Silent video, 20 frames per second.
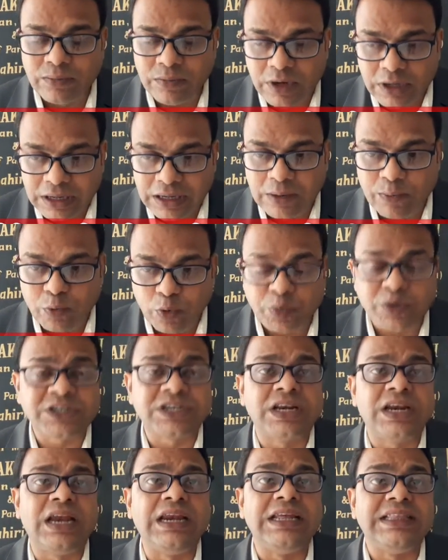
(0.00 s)
মানে
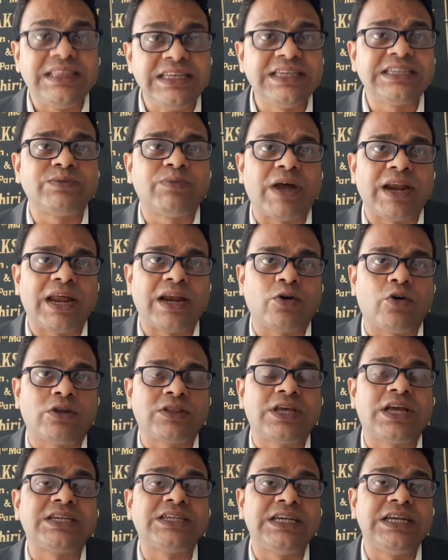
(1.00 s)
প্রফেশনাল এথিক্স মানার
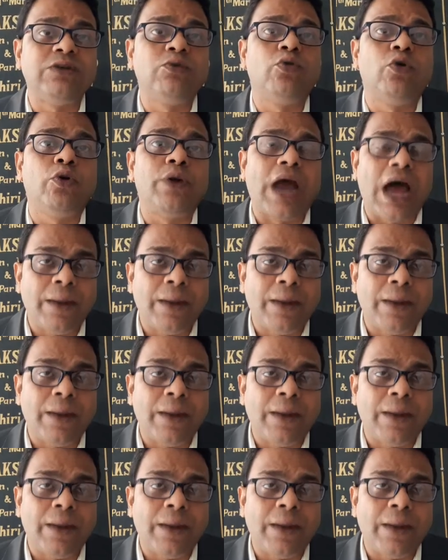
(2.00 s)
কথা সেইগুলো